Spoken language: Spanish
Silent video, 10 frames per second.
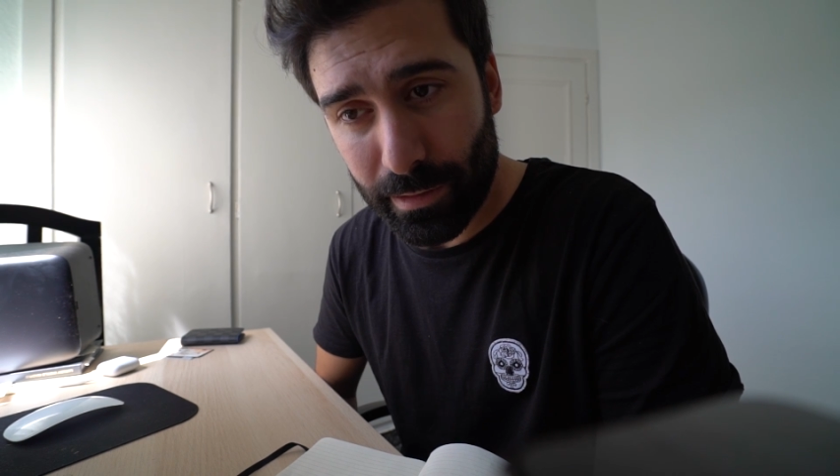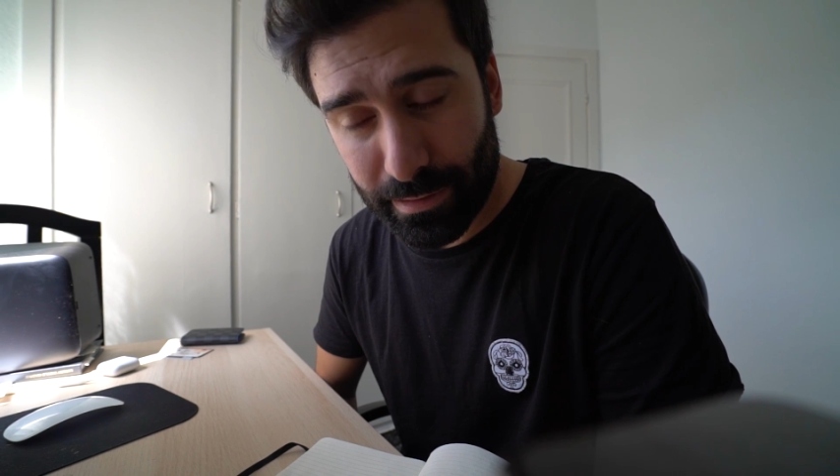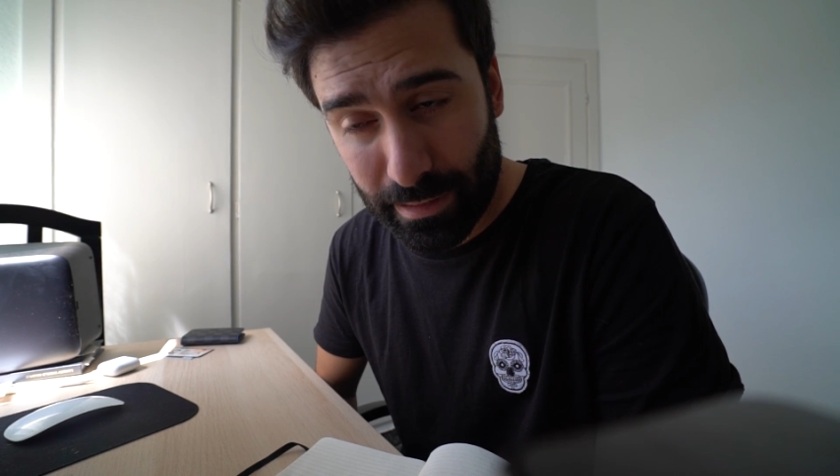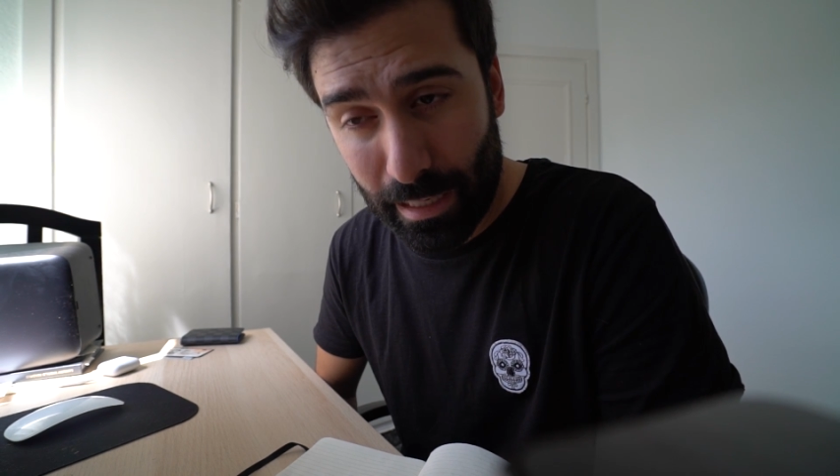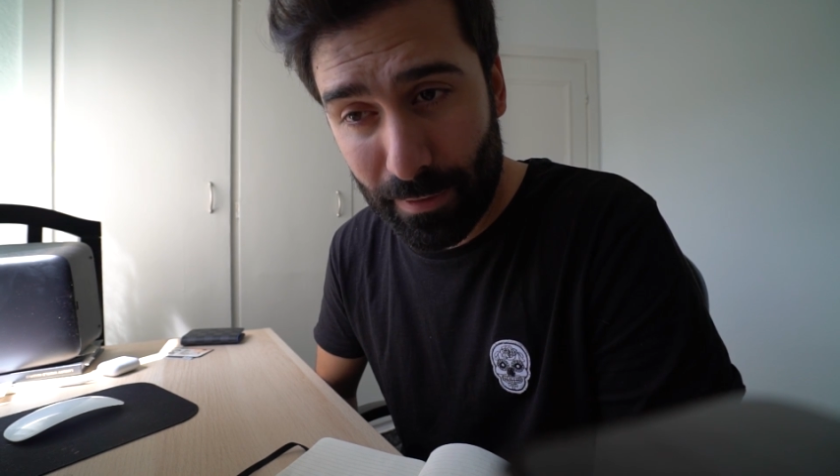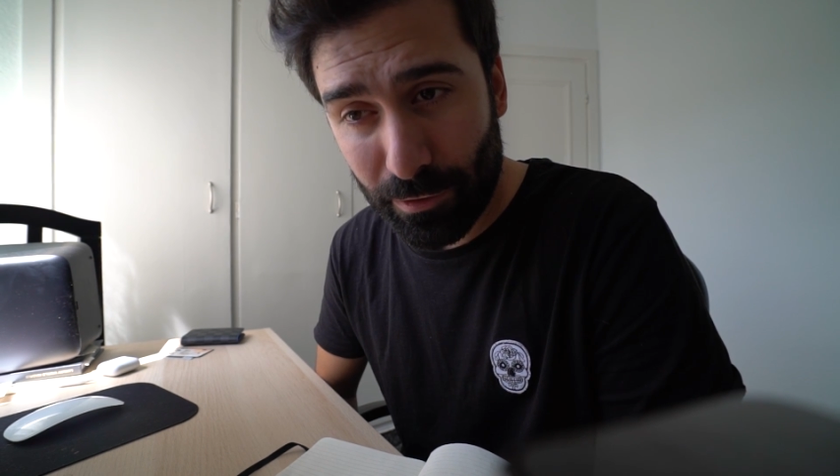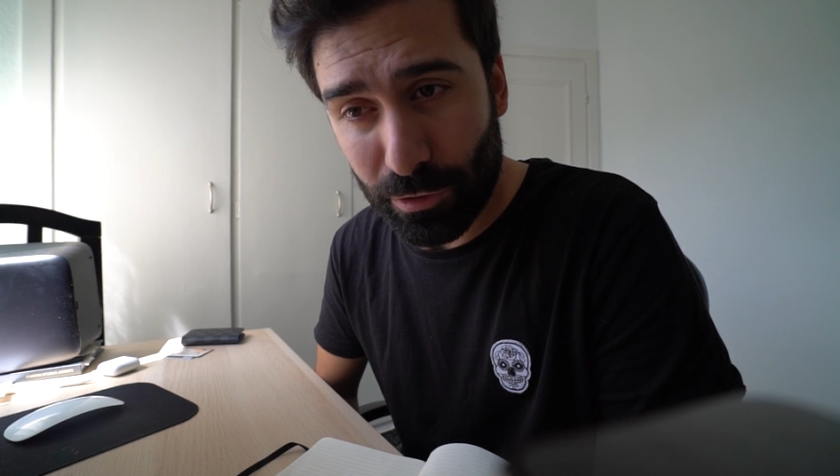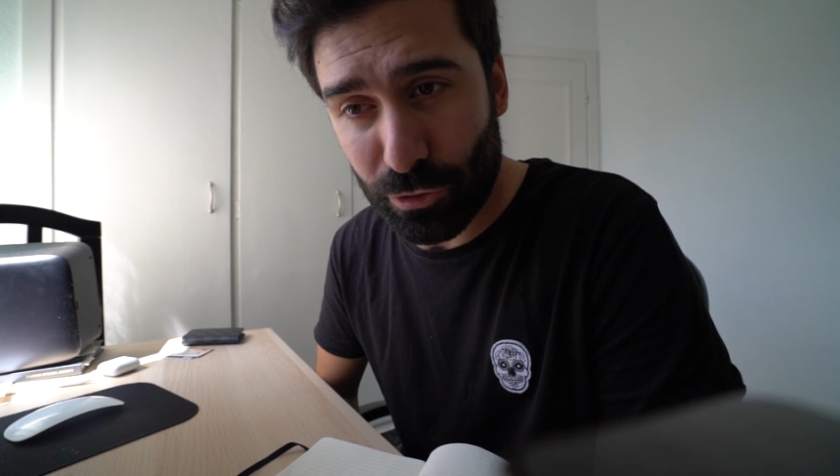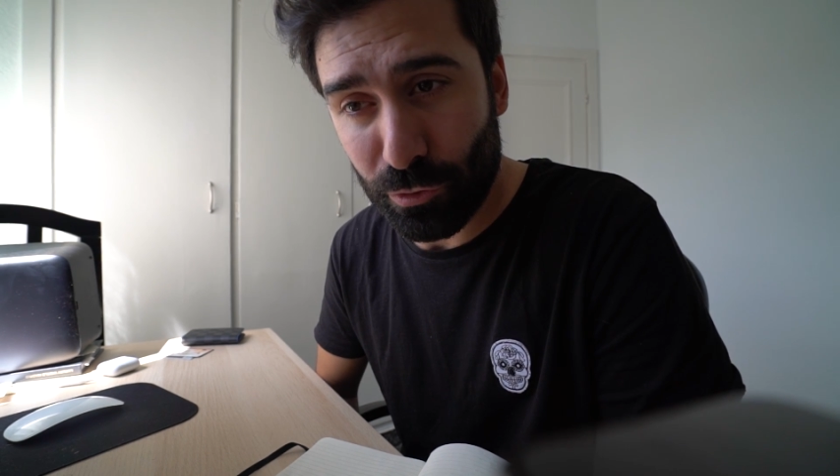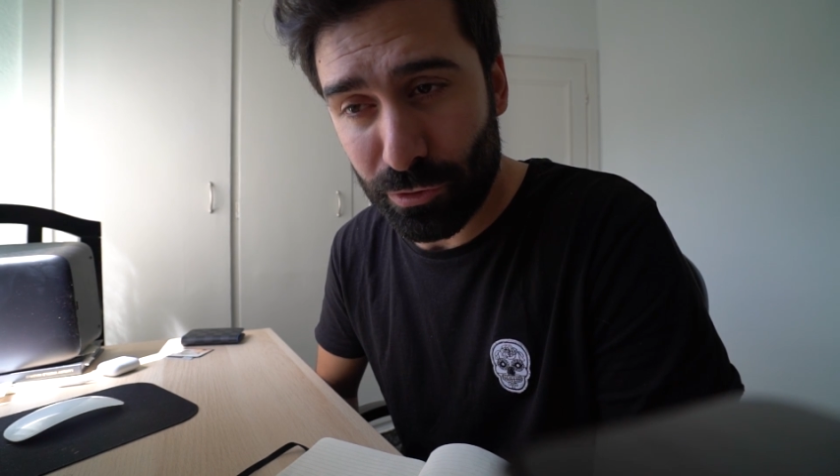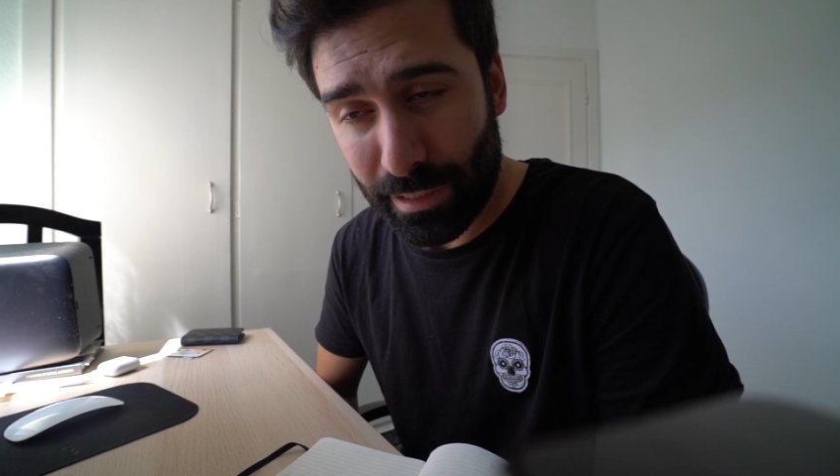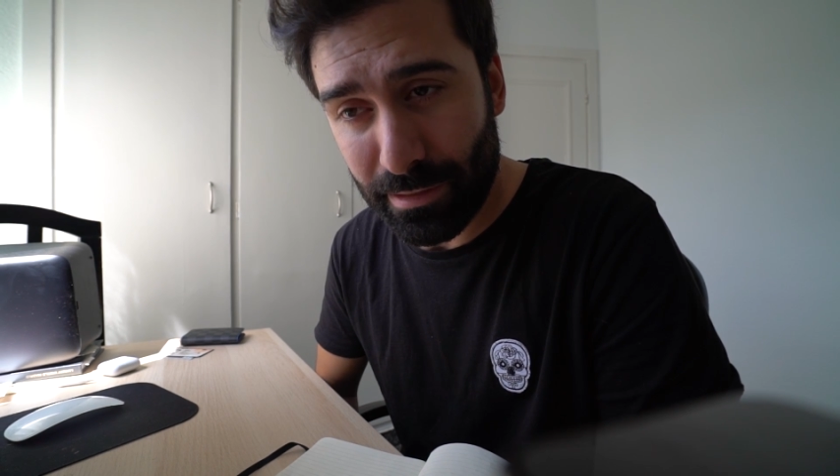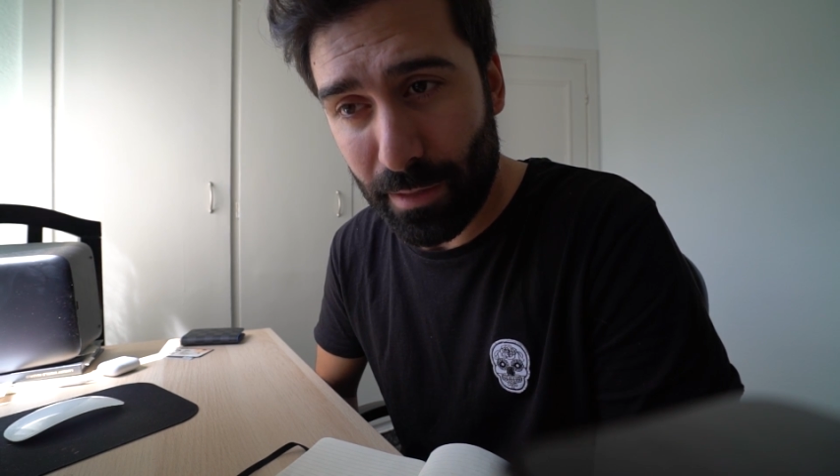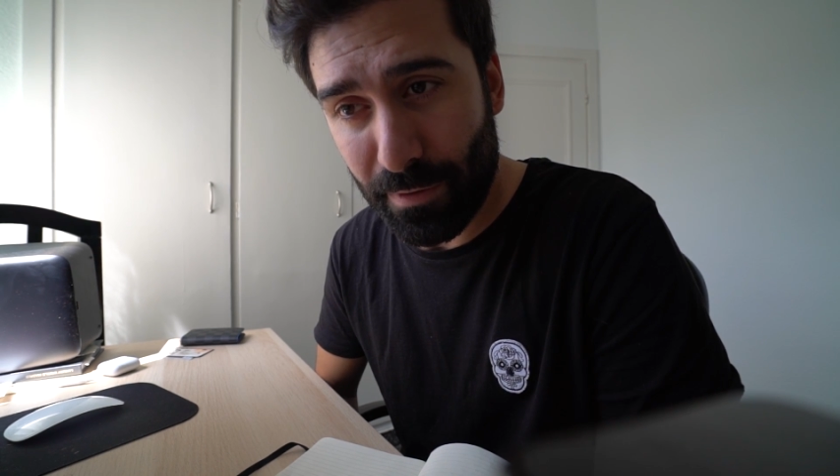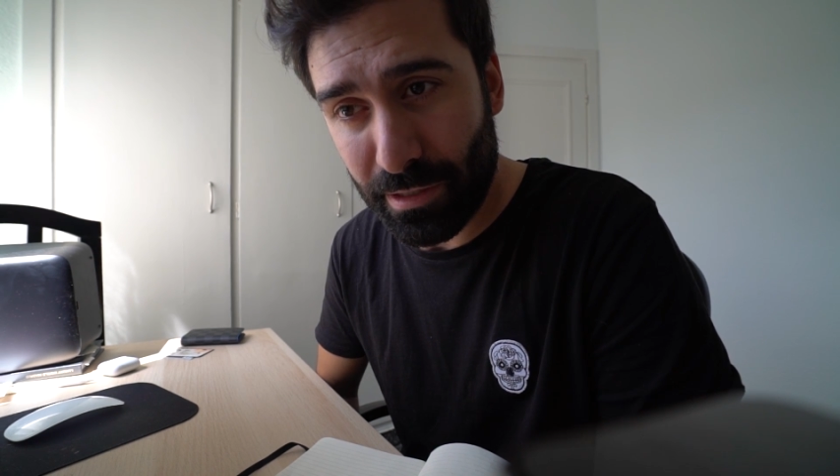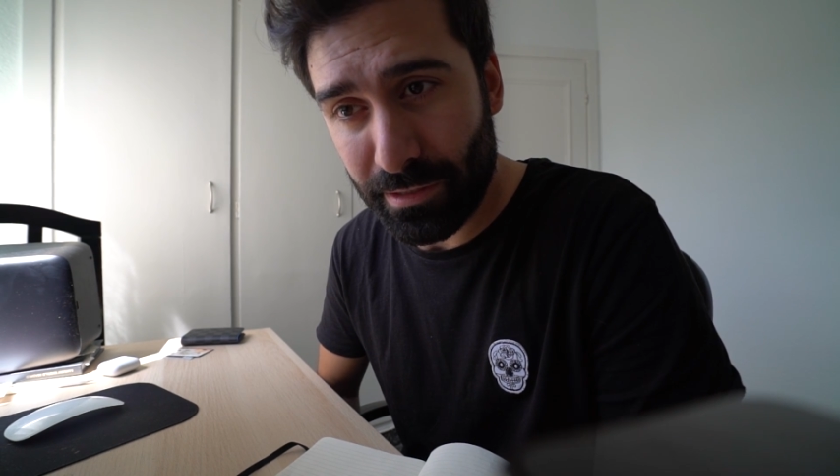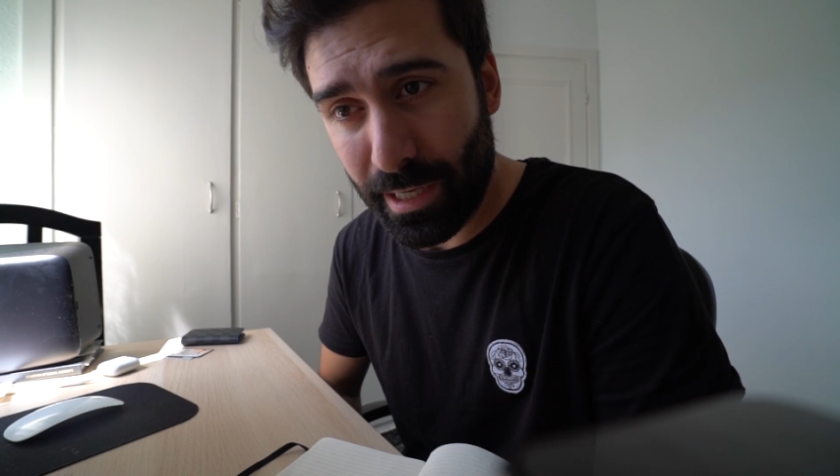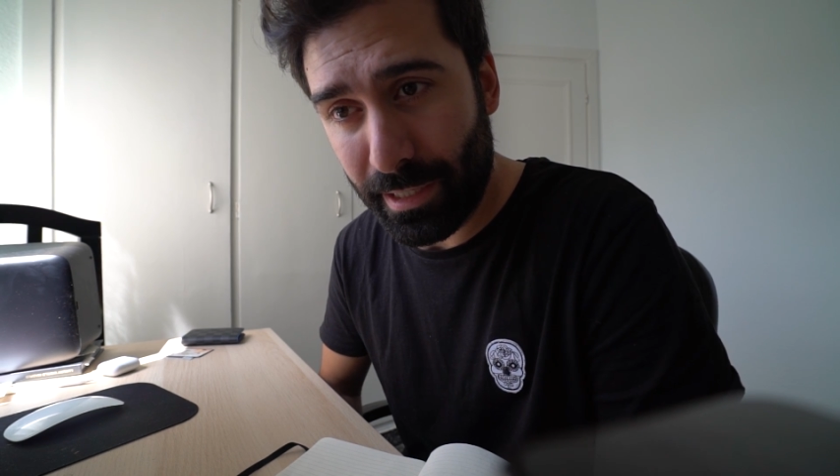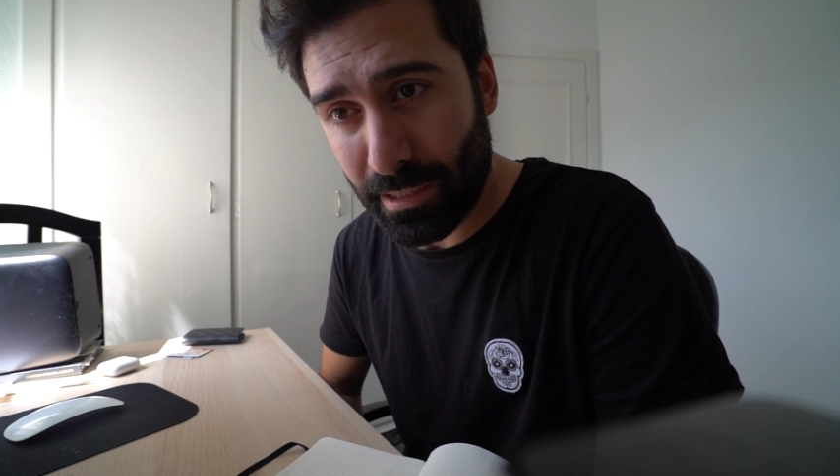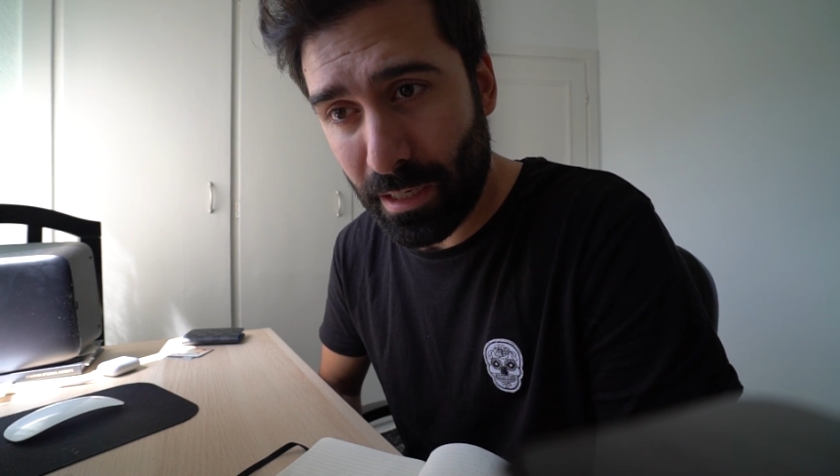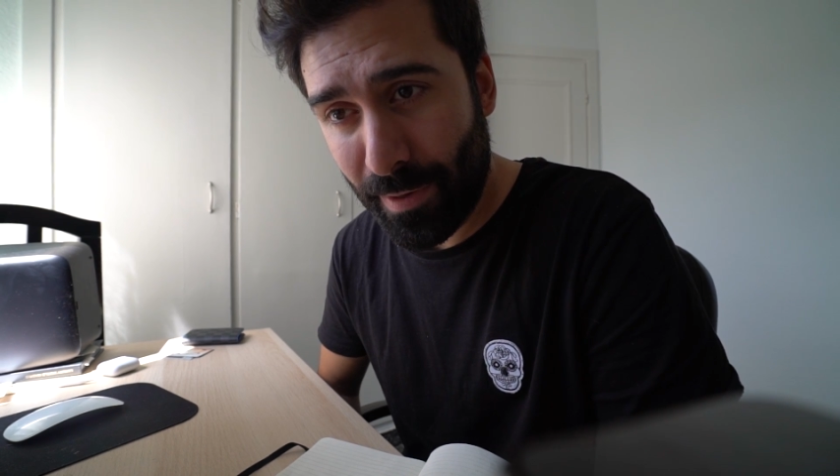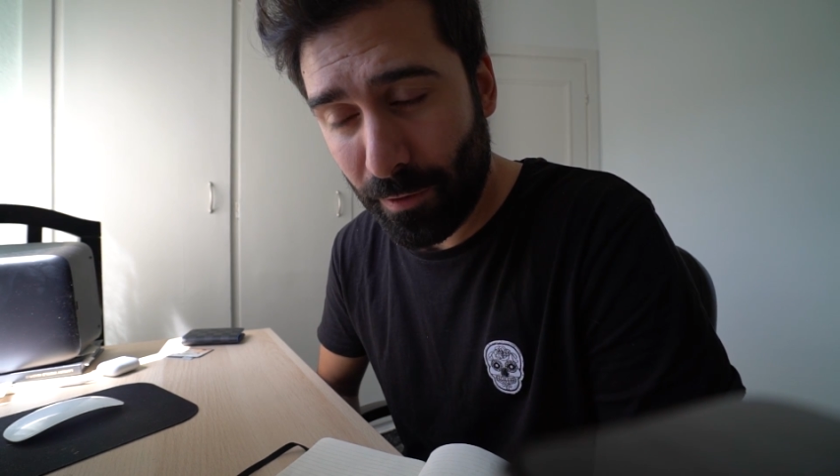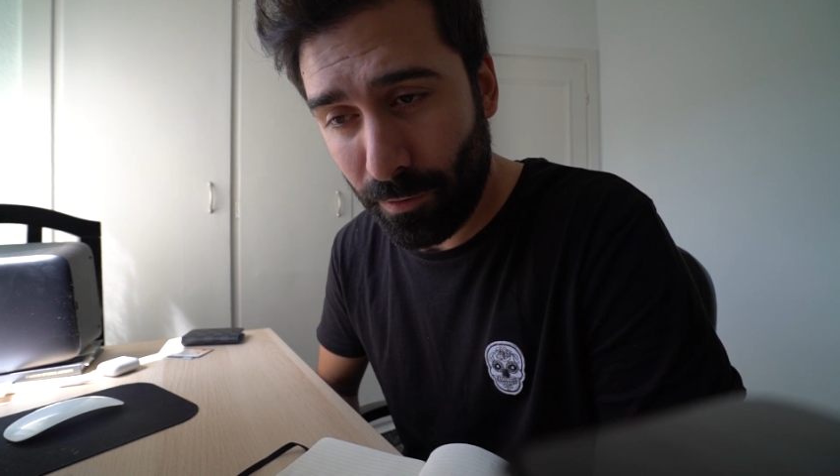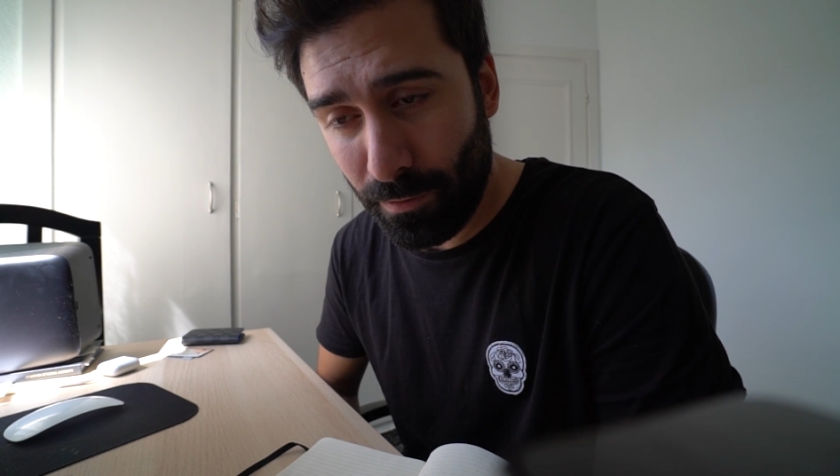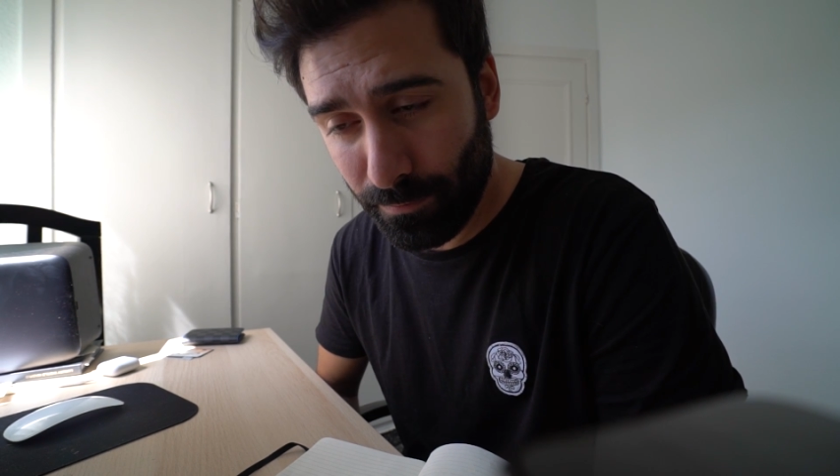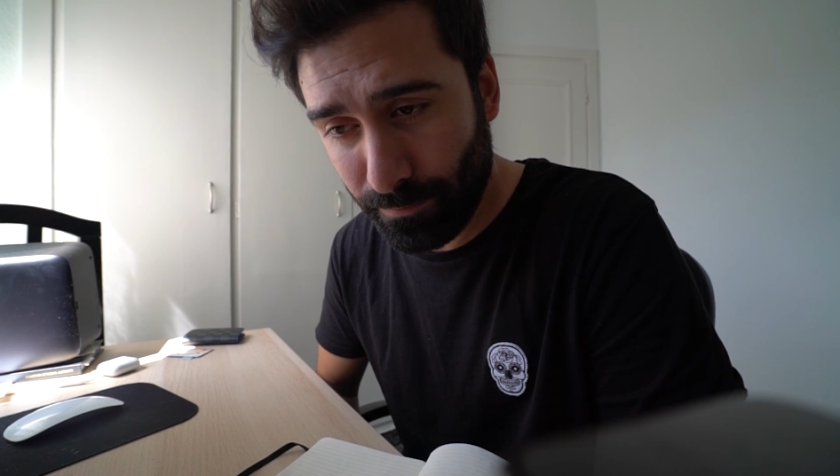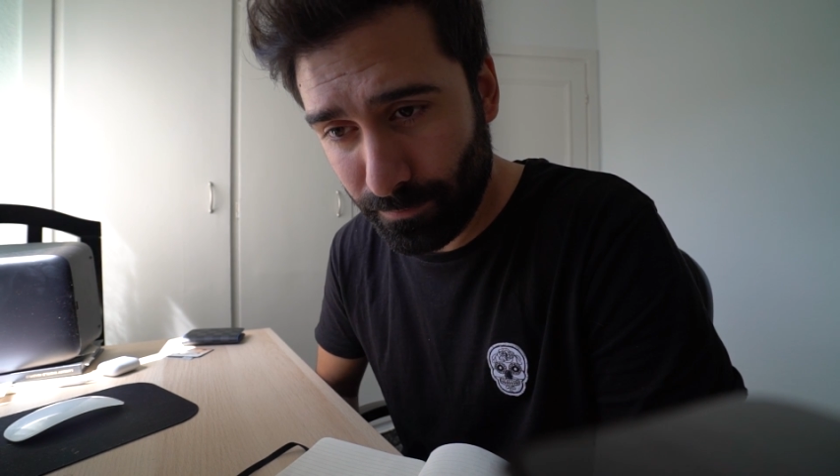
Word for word: Se está lavando sus 30 veces diarias la mano, ¿no?